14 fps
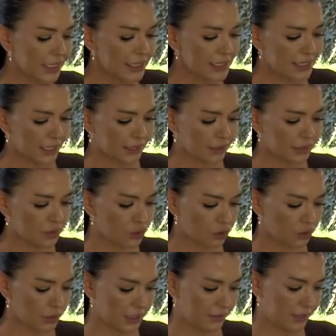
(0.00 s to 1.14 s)
Serdar'ı
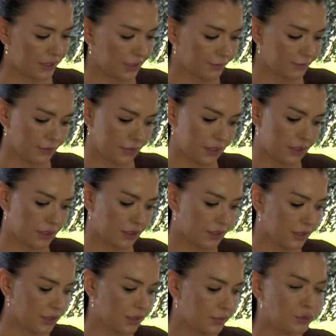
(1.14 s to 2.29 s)
çok severim.
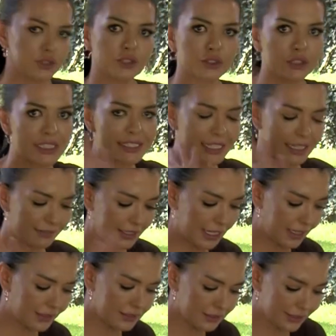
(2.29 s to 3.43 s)
Ee, buradan ona
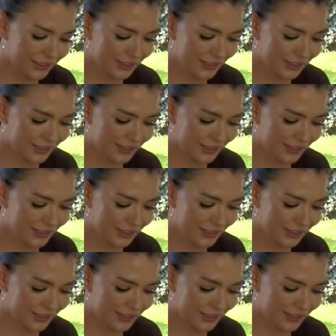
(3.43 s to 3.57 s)
sevgiler.